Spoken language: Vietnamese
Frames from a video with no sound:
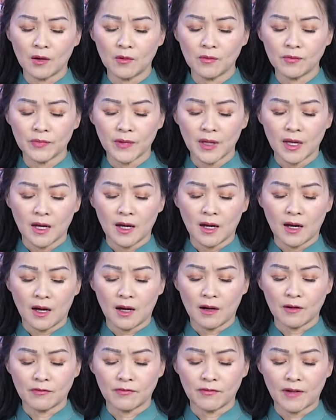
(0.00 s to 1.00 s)
công
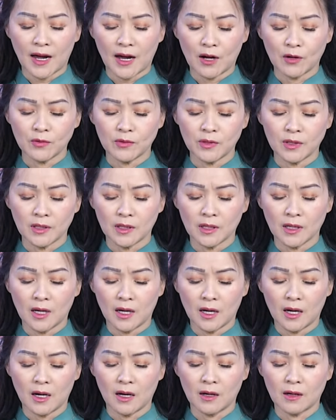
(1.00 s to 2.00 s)
à, vào những
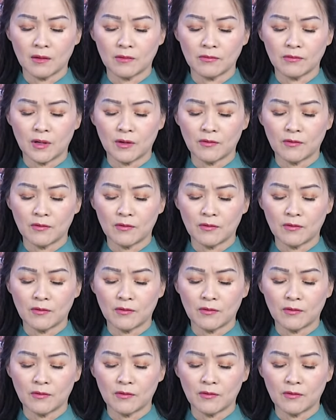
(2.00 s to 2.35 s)
à,